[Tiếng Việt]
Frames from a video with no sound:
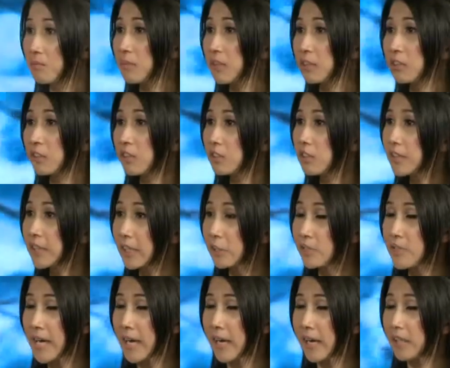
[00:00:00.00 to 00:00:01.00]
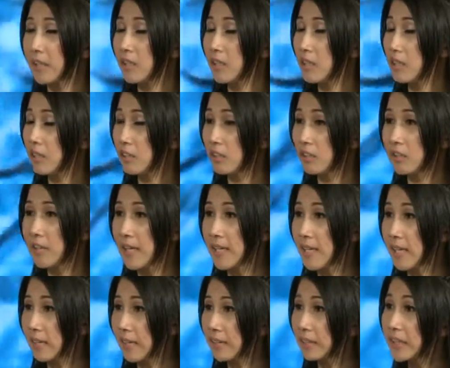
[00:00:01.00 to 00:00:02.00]
nó cứ kéo dài, có
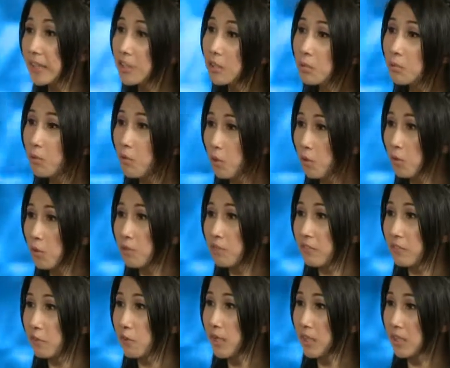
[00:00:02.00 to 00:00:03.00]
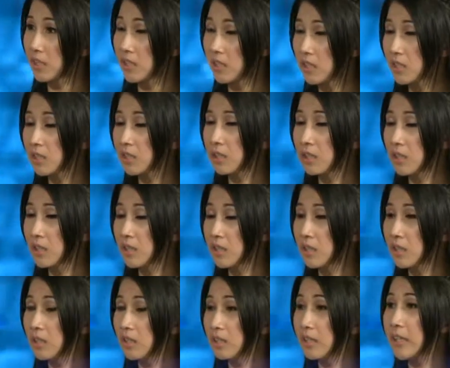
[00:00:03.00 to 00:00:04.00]
thể là cả tiếng đồng hồ hoặc là hơn,
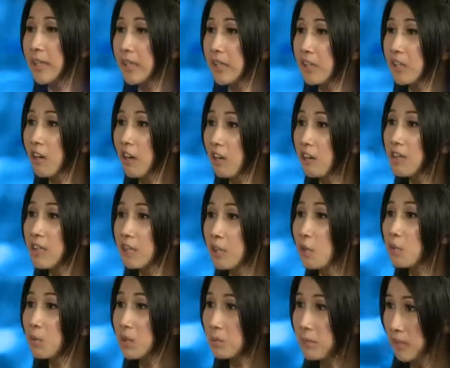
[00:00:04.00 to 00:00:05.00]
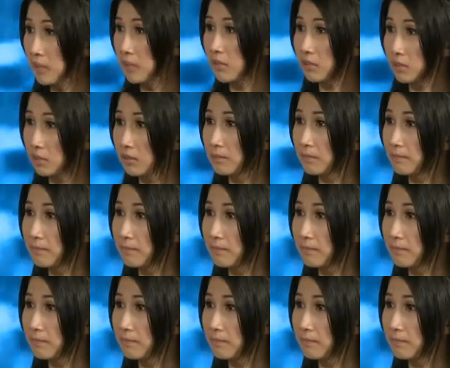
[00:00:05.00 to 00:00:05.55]
thì cái đó là không có bình thường.